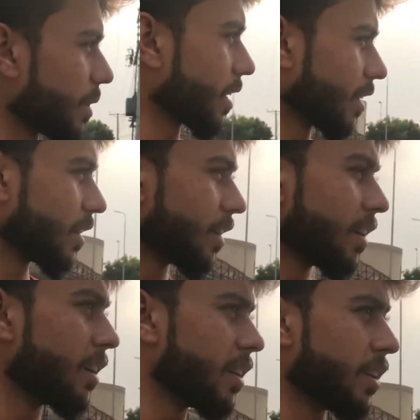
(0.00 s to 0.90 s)
में
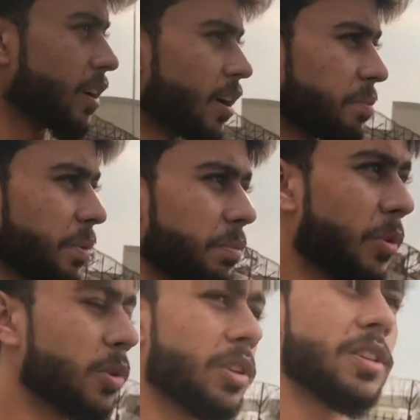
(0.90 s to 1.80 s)
यहाँ पे
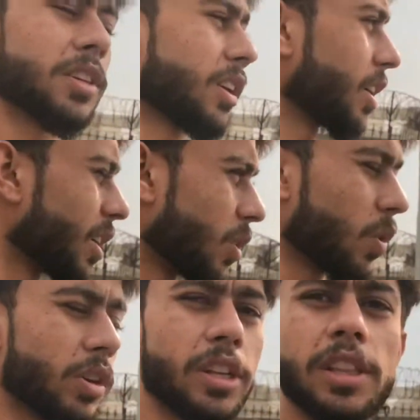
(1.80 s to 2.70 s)
बहुत अच्छे क्रिकेट
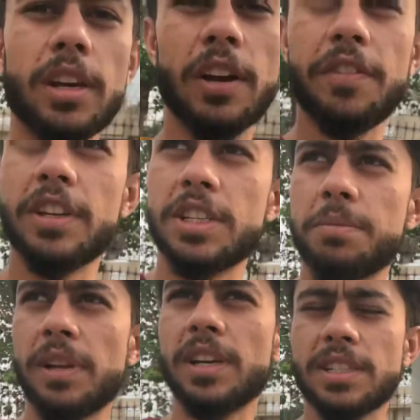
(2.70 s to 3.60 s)
लोग खेलते हैं काफ़ी अच्छे
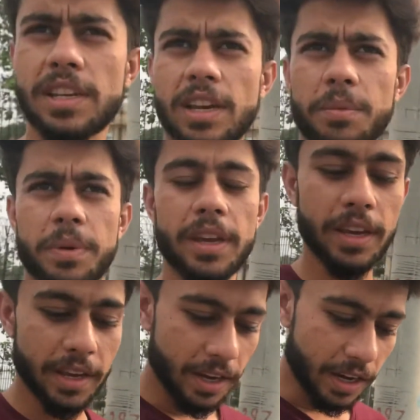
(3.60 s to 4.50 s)
प्लेयर्स हैं यहाँ पे
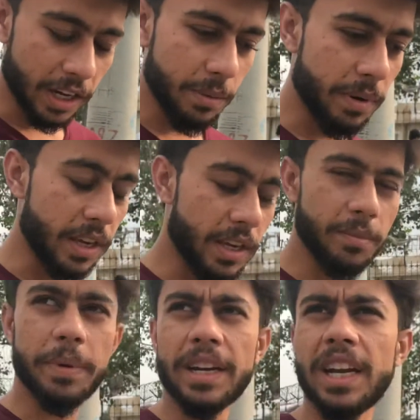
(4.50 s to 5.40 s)
अली भाई
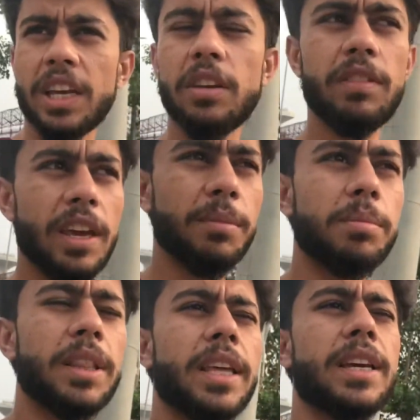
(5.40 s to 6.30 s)
की बैट लगी हुई है
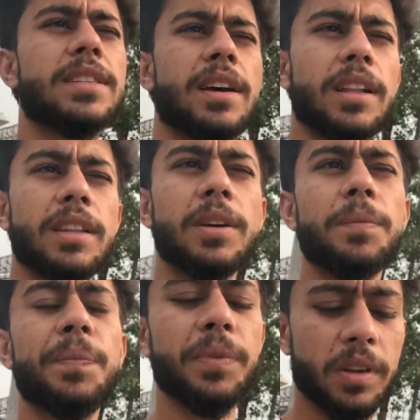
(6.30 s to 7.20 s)
एक बंदे के साथ
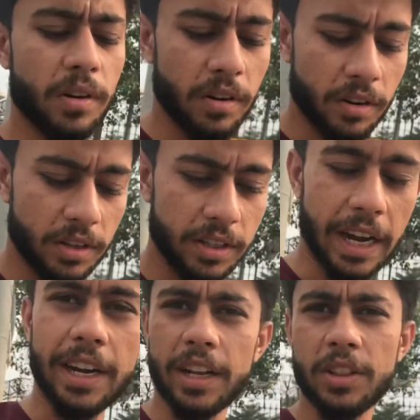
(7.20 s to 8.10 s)
और
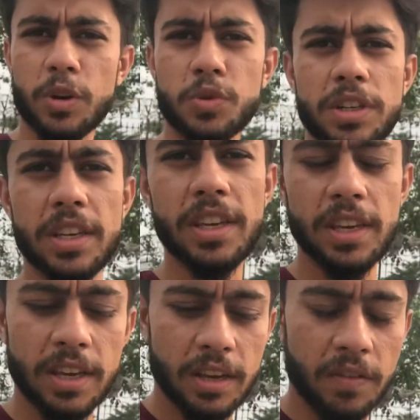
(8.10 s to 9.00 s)
टेन टेन थाउजेंड की
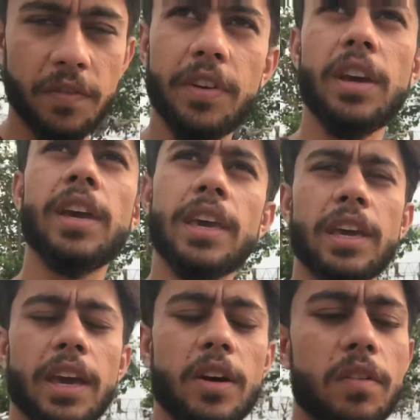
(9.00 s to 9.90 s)
एक
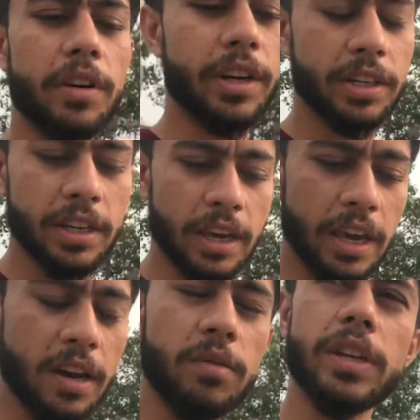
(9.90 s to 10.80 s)
एक ओवर ठीक है
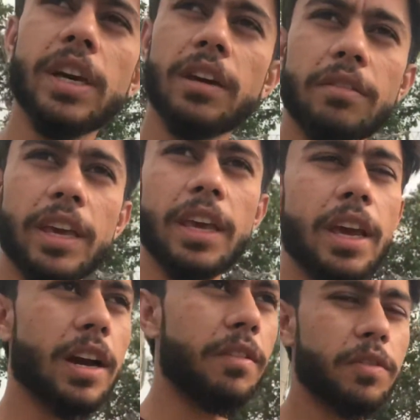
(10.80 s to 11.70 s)
एक ओवर ये करवाएंगे
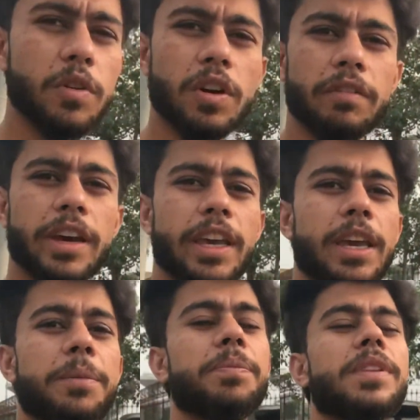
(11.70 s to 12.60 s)
एक ओवर वो
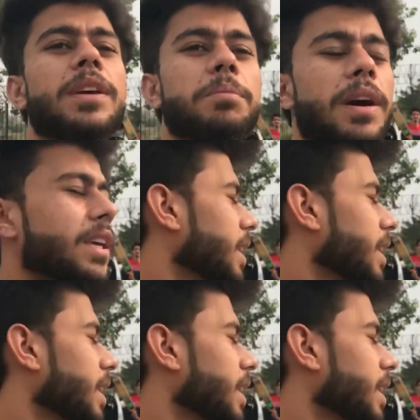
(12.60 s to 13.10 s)
करवाएंगे बाकी